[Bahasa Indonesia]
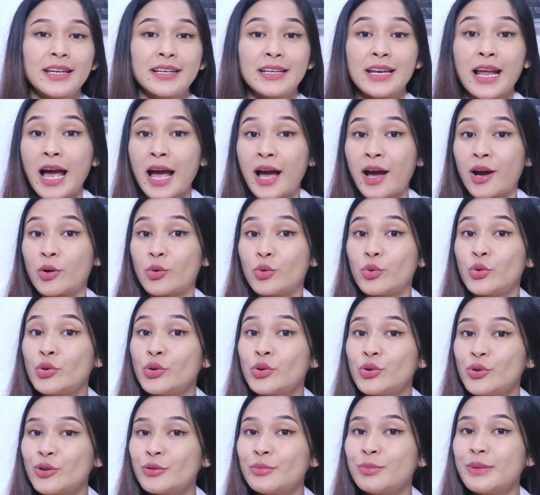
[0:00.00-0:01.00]
Nah,
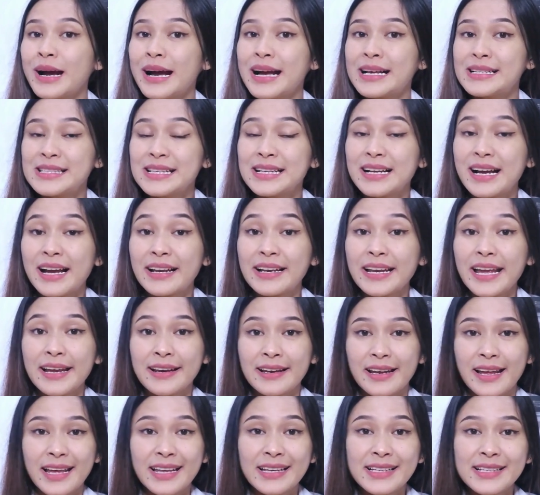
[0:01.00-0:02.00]
untuk menghasilkan
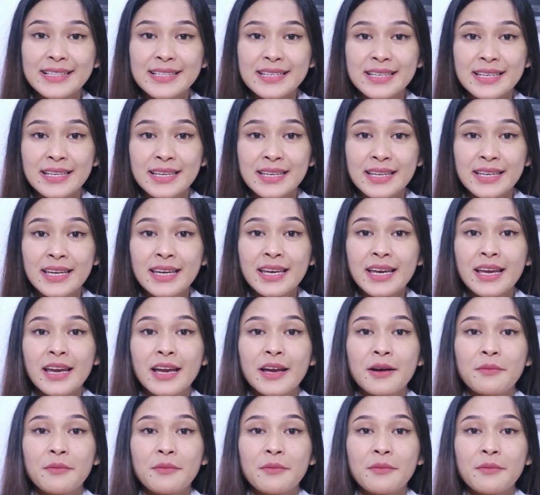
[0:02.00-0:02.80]
energi,